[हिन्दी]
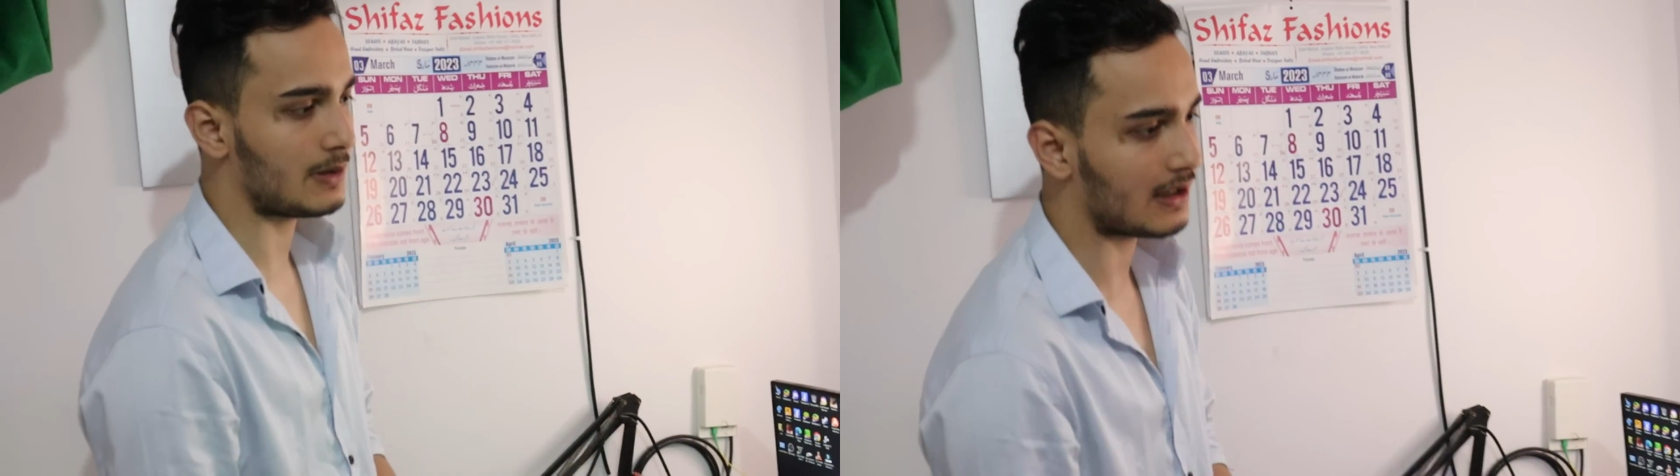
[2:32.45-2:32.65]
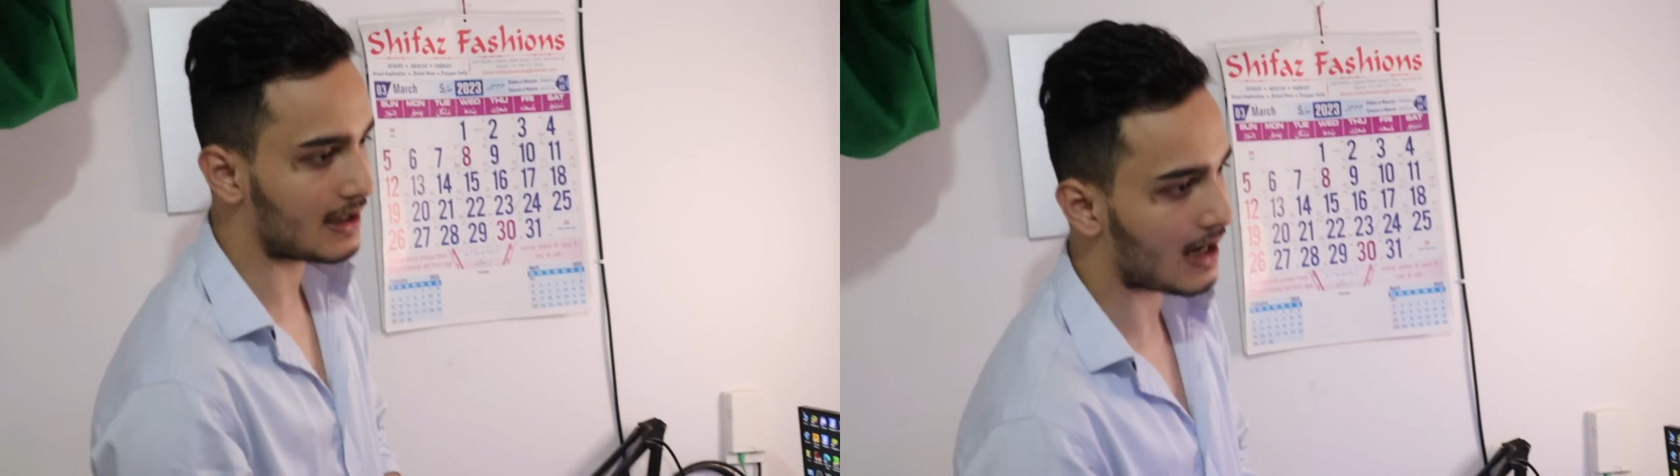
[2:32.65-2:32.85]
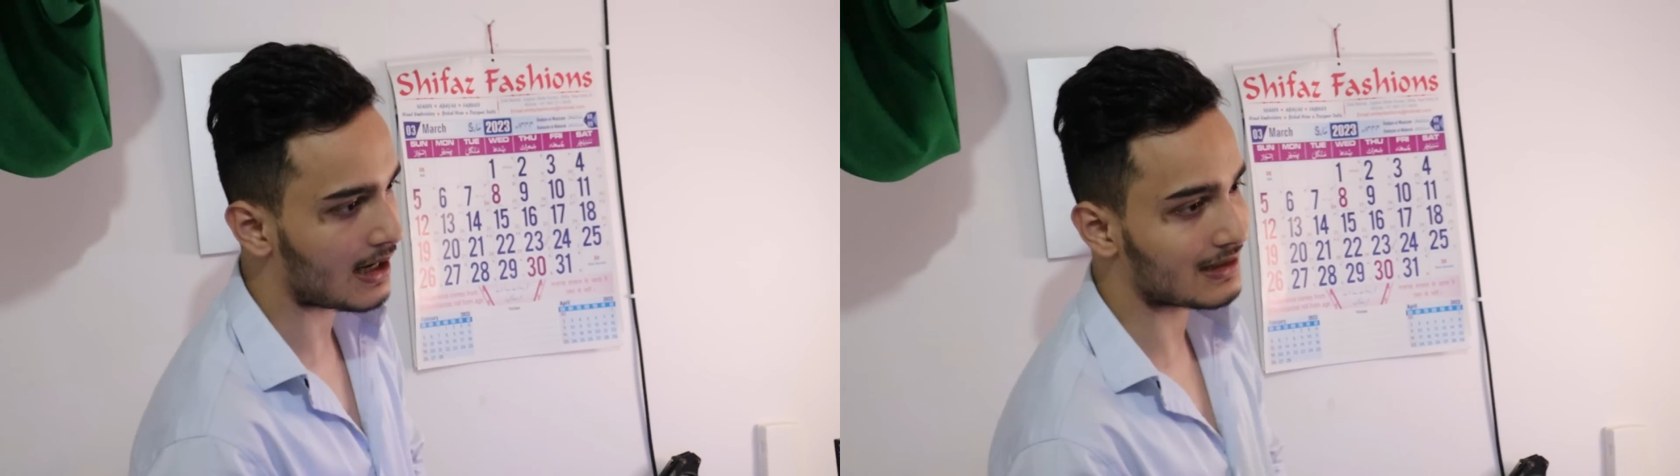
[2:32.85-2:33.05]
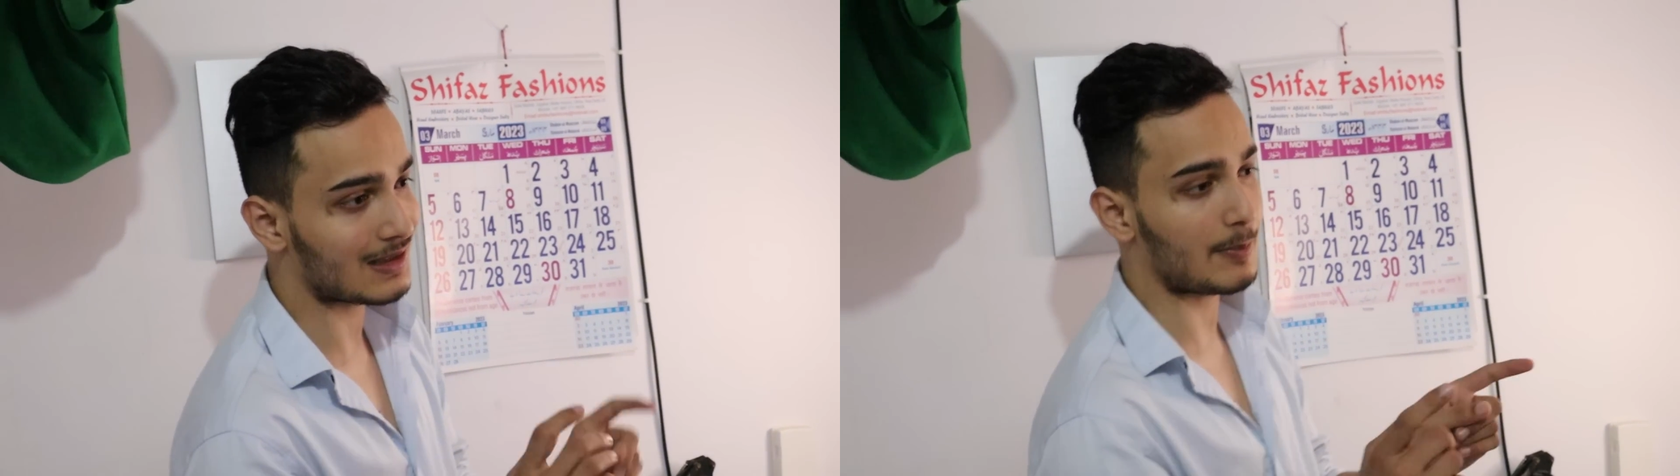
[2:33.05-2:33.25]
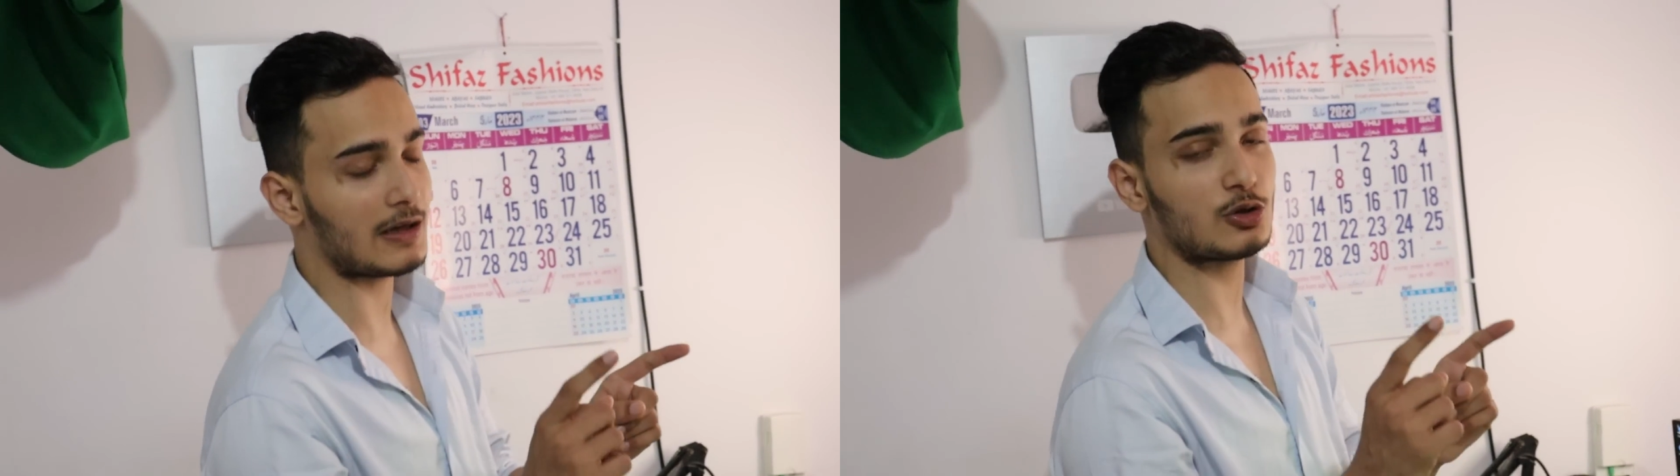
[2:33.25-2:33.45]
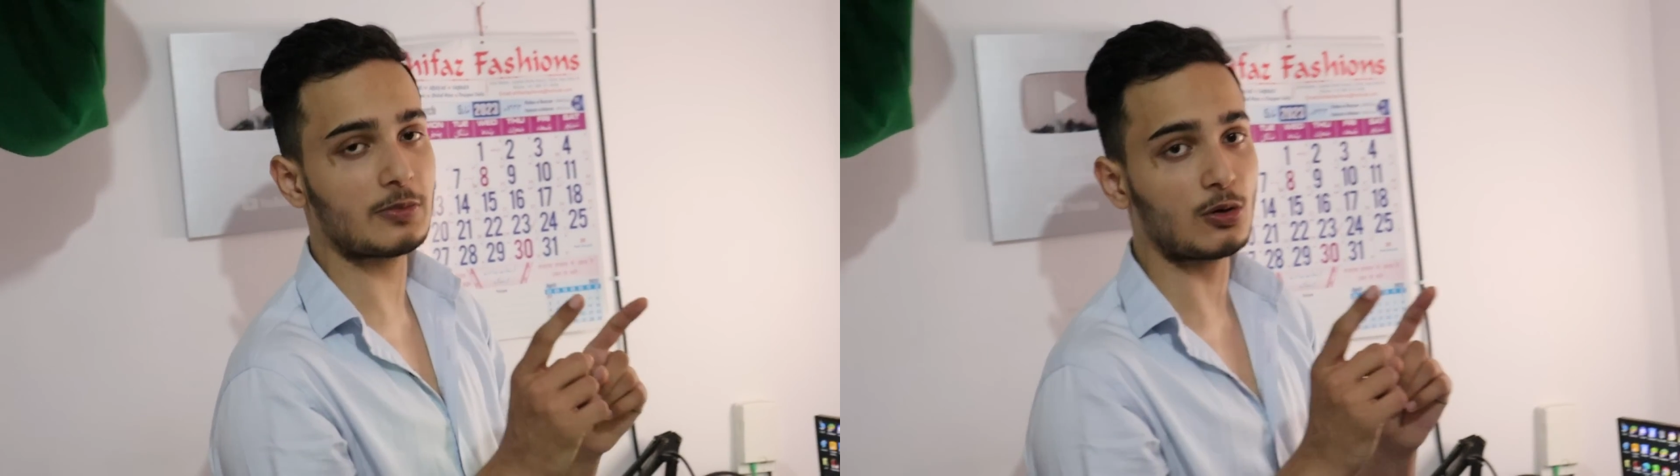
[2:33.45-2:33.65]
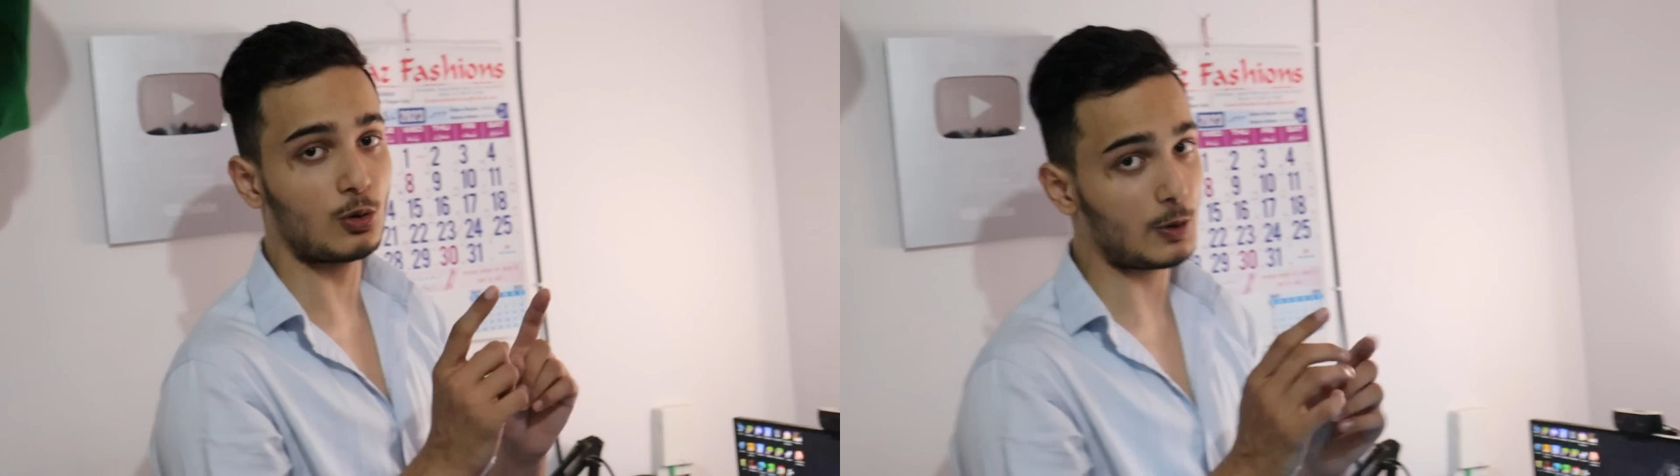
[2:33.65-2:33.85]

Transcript: बिल्ड किया है इससे पहले जो मेरा